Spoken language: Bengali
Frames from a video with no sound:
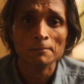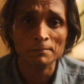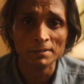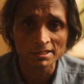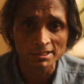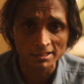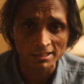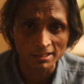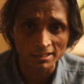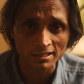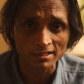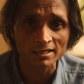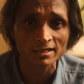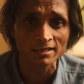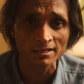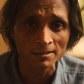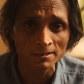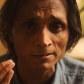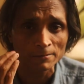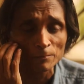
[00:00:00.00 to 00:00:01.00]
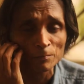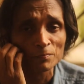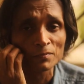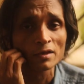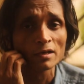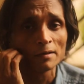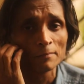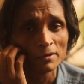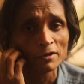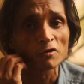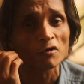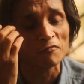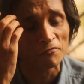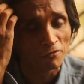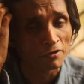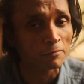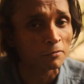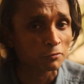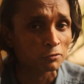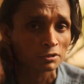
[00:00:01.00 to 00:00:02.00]
বেঁচে থাকাকে মানে
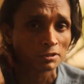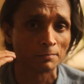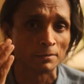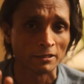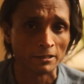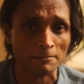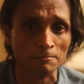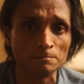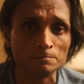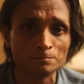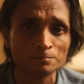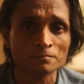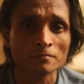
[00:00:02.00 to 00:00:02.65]
কমফোর্টেবল করতে পারলাম